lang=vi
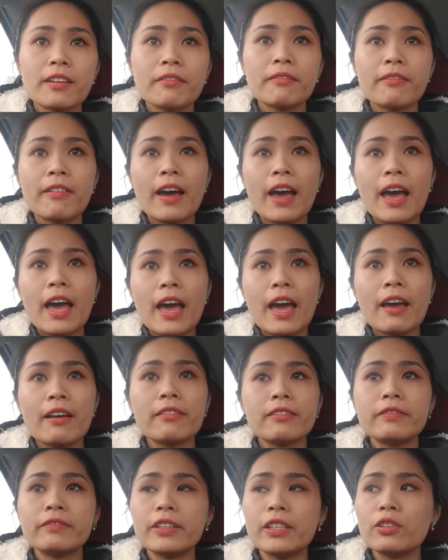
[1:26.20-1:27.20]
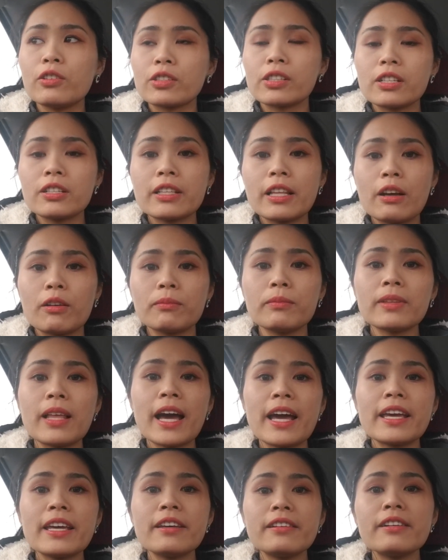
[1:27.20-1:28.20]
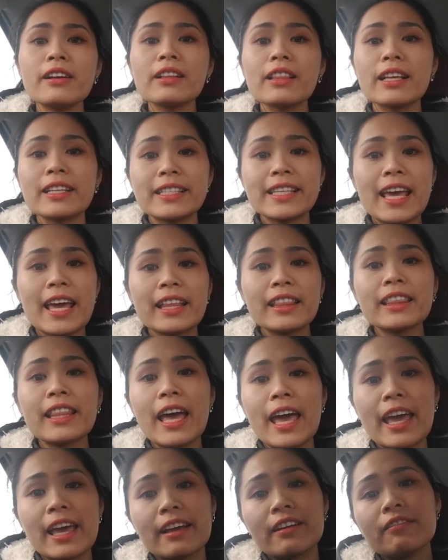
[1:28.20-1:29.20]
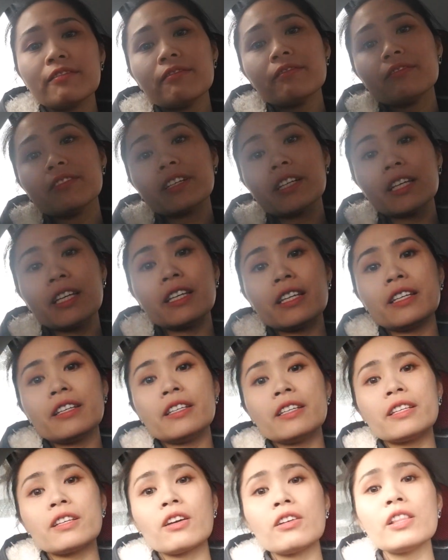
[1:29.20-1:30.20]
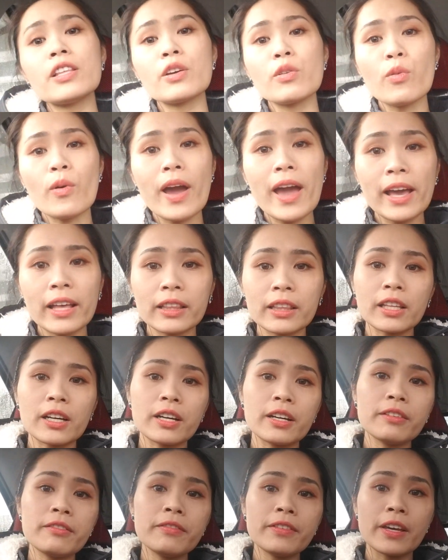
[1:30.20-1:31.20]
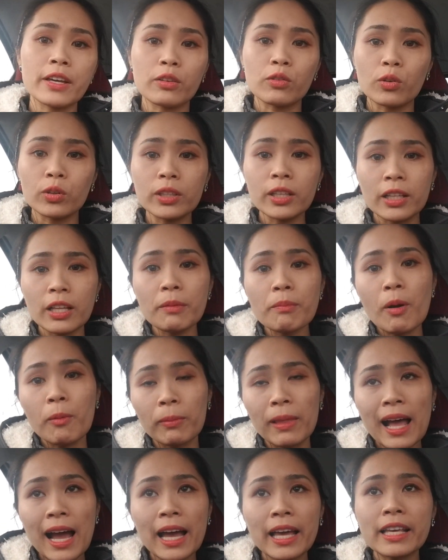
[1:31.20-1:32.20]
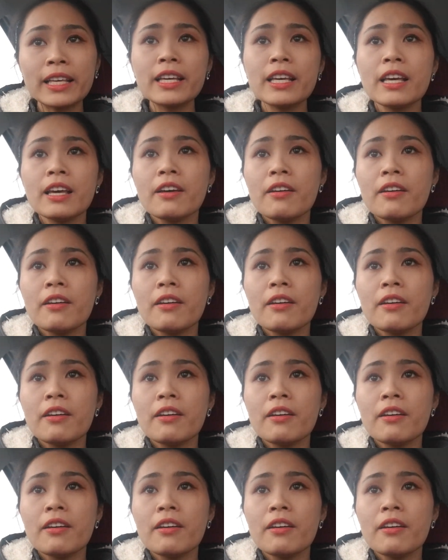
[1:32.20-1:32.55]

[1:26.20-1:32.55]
và vị luật sư này cũng thấy rất là chán nản khi có liên quan tới việc của tỉnh thất bồng lai